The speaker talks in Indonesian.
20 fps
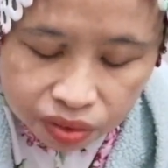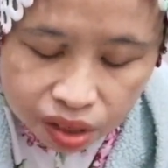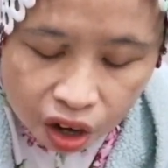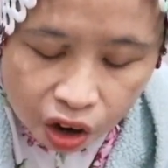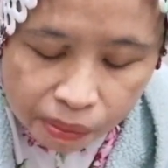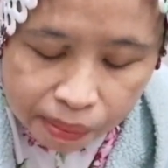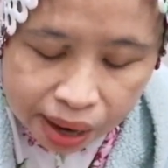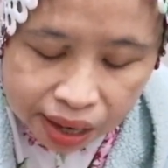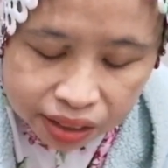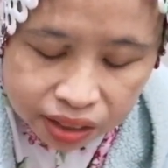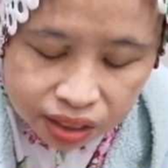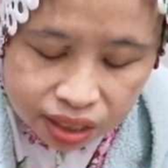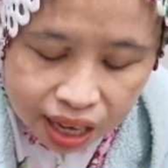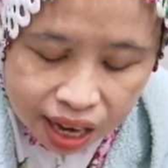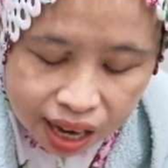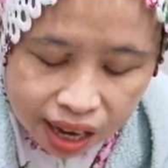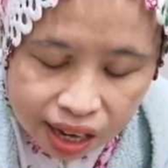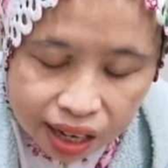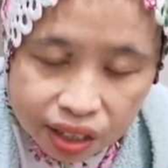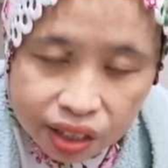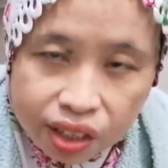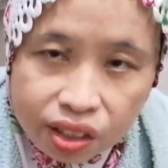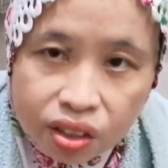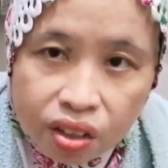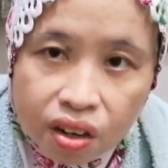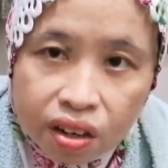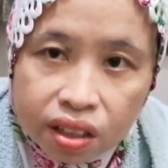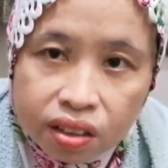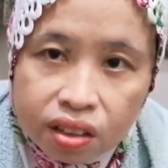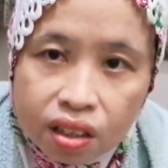Yang mau makan jan,
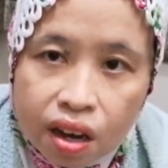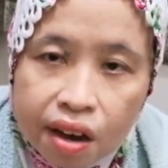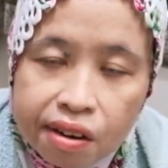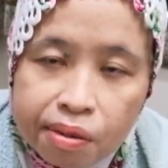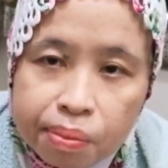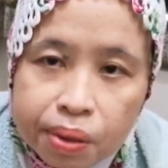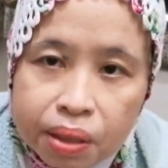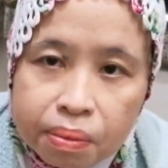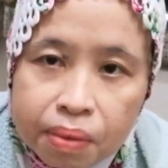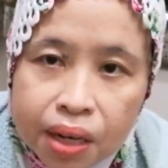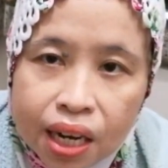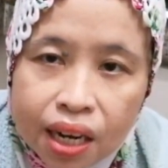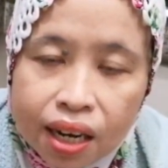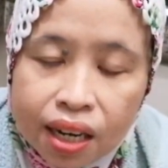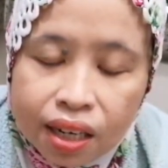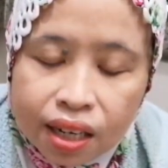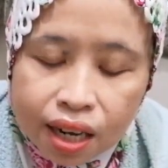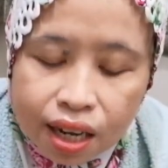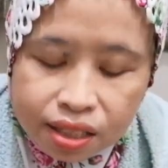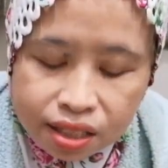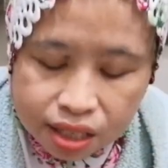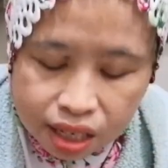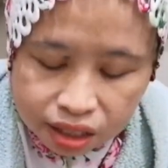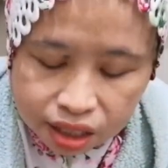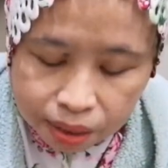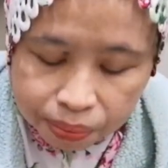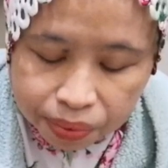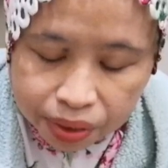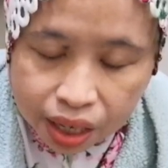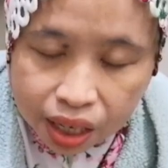ketok-ketokan pengen makan kacang
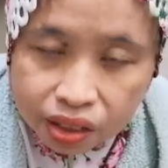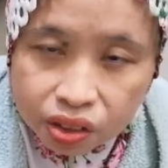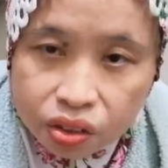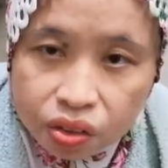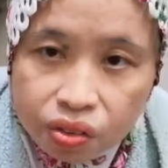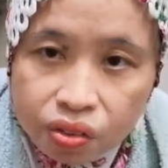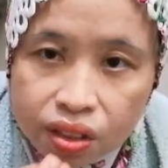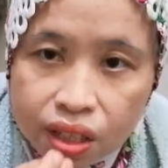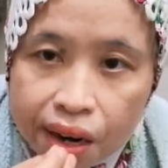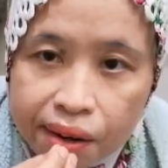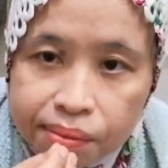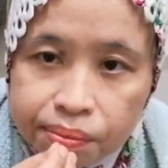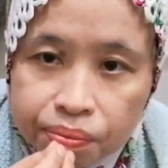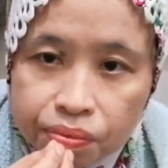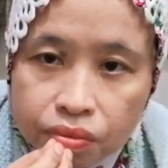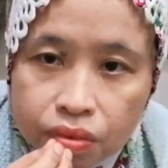tapi nggak keturutan.